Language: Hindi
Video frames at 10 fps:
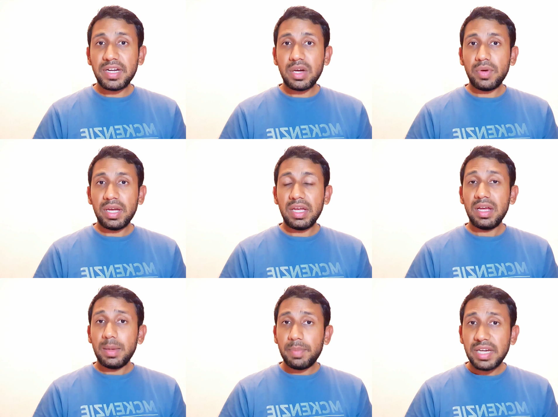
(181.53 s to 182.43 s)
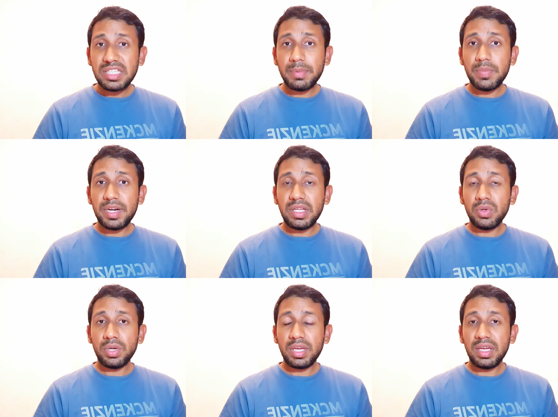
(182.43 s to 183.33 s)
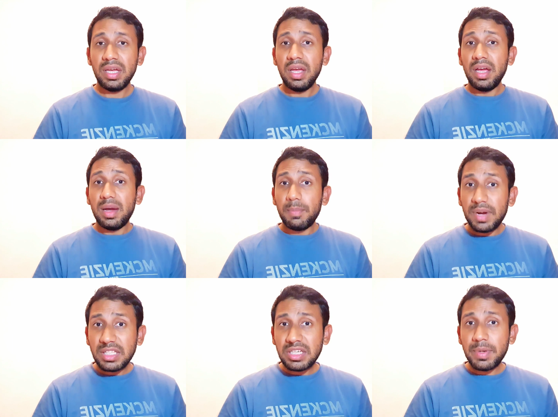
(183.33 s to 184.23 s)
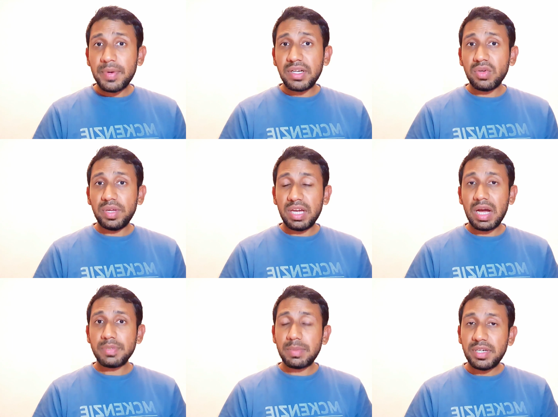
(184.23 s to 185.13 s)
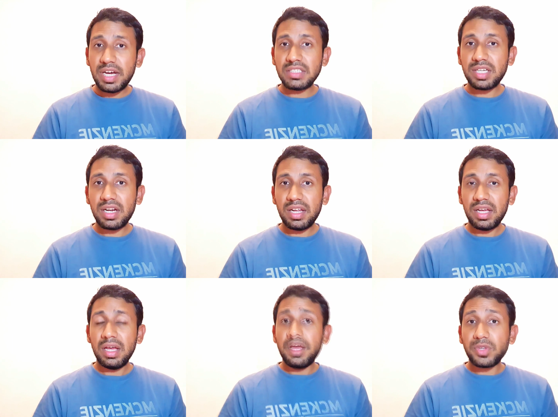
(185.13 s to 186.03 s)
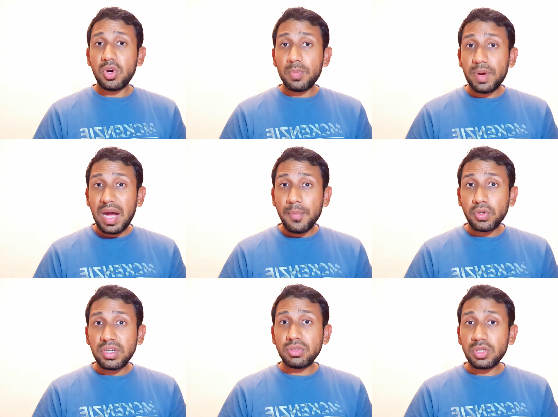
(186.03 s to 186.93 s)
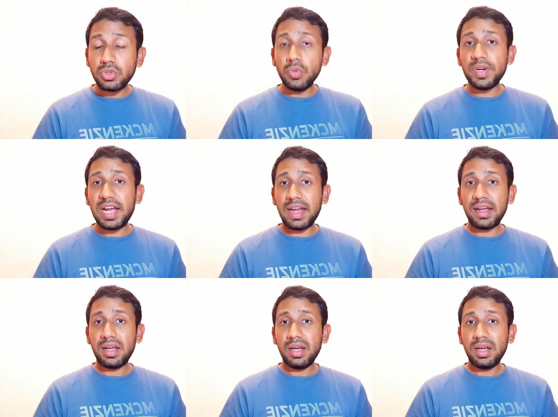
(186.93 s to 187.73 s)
बैठा हुआ है भाई सामने बैठे होंगे मर्द सामने बैठे हुए हैं आप सामने डांस कर रहे हैं और बाप उठ के उसको चूम रहा है